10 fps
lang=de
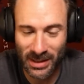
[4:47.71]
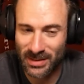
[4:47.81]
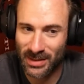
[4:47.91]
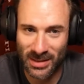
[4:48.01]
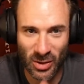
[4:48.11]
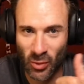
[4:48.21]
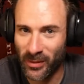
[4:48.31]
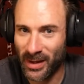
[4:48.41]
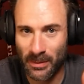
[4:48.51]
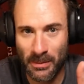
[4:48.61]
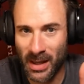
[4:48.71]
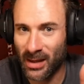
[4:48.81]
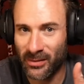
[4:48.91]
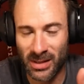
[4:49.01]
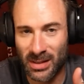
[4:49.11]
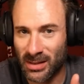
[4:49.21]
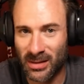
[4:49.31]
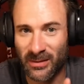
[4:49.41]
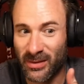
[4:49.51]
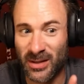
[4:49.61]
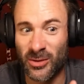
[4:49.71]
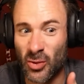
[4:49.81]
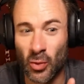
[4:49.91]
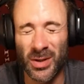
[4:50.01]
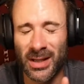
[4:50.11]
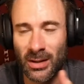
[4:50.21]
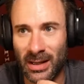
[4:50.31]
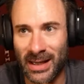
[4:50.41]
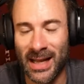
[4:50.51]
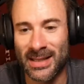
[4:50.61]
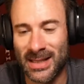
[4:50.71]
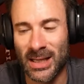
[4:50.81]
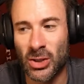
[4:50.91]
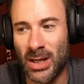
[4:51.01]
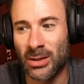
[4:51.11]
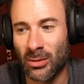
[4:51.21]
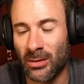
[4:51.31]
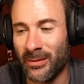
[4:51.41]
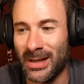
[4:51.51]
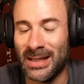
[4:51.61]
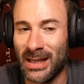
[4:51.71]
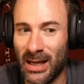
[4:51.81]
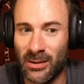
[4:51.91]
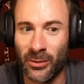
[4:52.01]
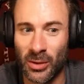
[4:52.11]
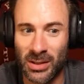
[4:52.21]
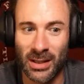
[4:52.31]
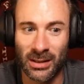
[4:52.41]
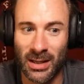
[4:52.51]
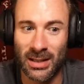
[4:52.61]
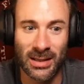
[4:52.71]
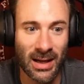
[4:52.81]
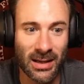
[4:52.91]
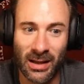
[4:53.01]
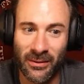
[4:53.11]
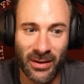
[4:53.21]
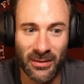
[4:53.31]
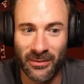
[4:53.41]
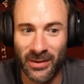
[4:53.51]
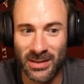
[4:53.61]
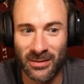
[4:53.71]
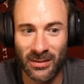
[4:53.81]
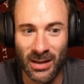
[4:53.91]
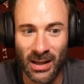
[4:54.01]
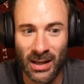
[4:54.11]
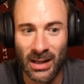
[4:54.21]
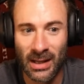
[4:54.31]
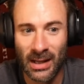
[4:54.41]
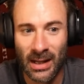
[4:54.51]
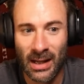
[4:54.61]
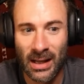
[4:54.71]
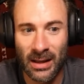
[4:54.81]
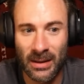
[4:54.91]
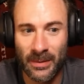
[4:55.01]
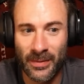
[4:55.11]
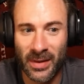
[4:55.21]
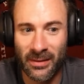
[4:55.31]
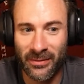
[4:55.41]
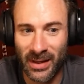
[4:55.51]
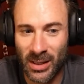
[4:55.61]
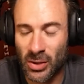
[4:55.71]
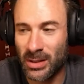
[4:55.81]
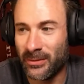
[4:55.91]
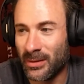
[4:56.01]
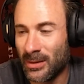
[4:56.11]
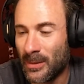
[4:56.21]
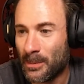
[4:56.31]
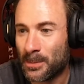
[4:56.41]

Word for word: Deswegen ist das Schuhwerk mega wichtig, was für Schuhe, die ganz, ganz schnell trocken werden, die keine Feuchtigkeit enthalten, keine dicken, festen ähm, Wanderstiefel.